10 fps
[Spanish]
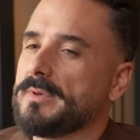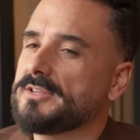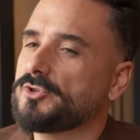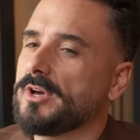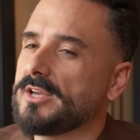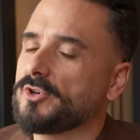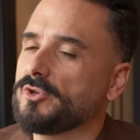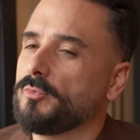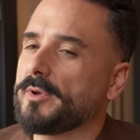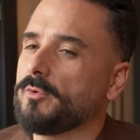eso, eso que
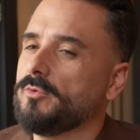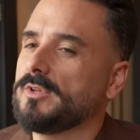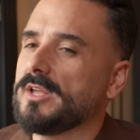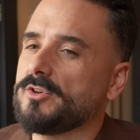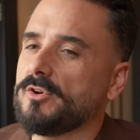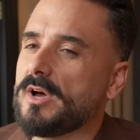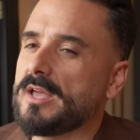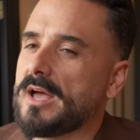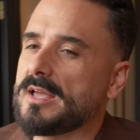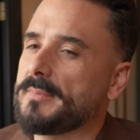tú preguntas, yo
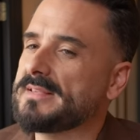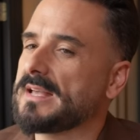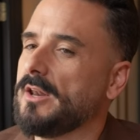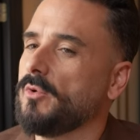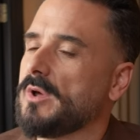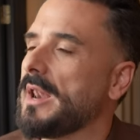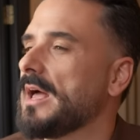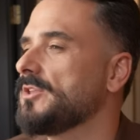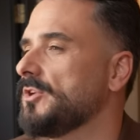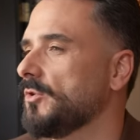hay, que pensarlo una vez al
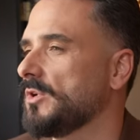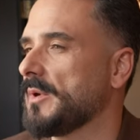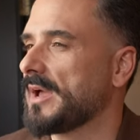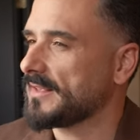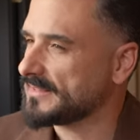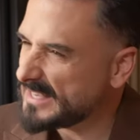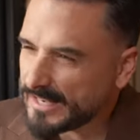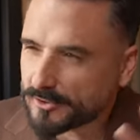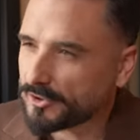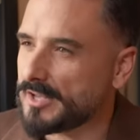año, una vez cada
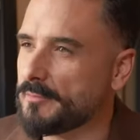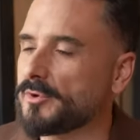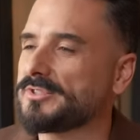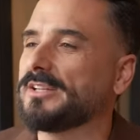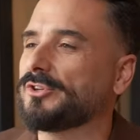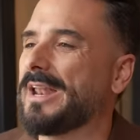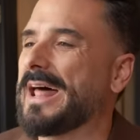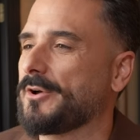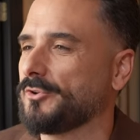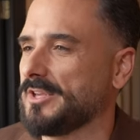cierto tiempo, cierto
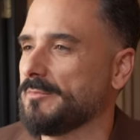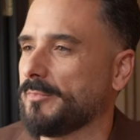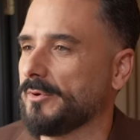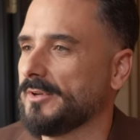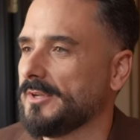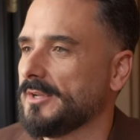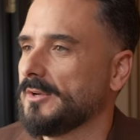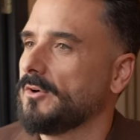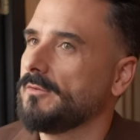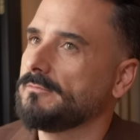largo tiempo.
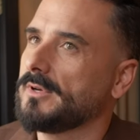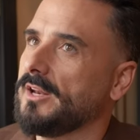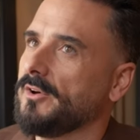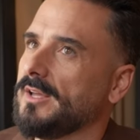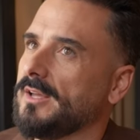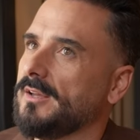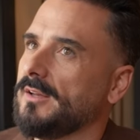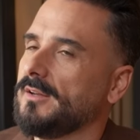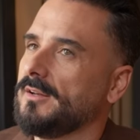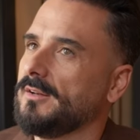Creo
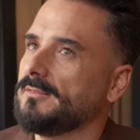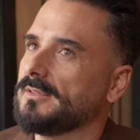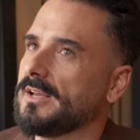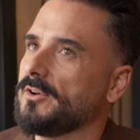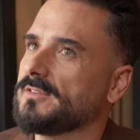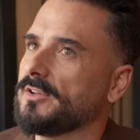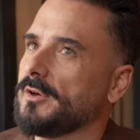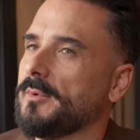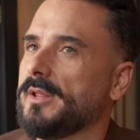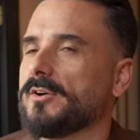que tengo el sitio
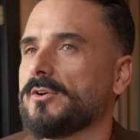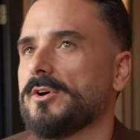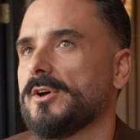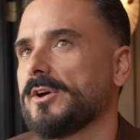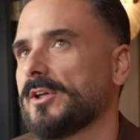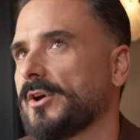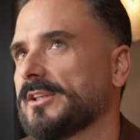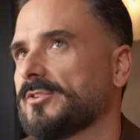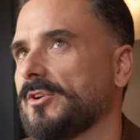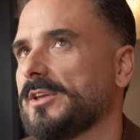que merezco, creo
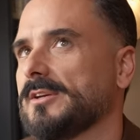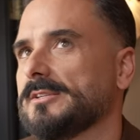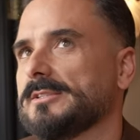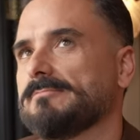que soy.